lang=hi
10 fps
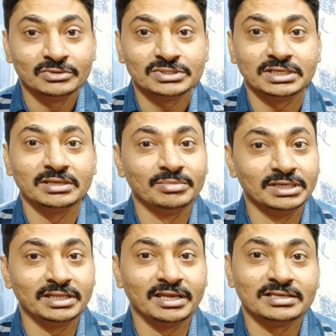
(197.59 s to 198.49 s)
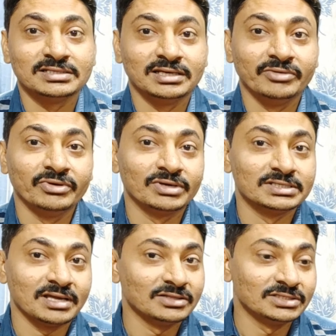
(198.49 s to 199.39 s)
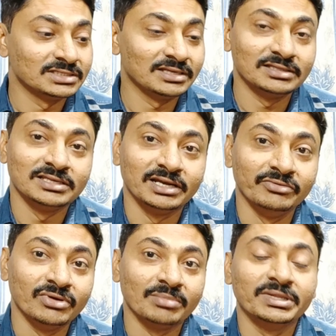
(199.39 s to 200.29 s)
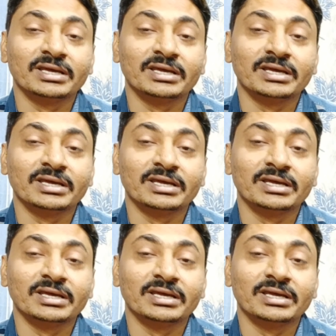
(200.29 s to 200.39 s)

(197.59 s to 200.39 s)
तो जल्दी मिलते हैं ऐसी नई वीडियो के साथ जिसके अंदर ये रिव्यू आप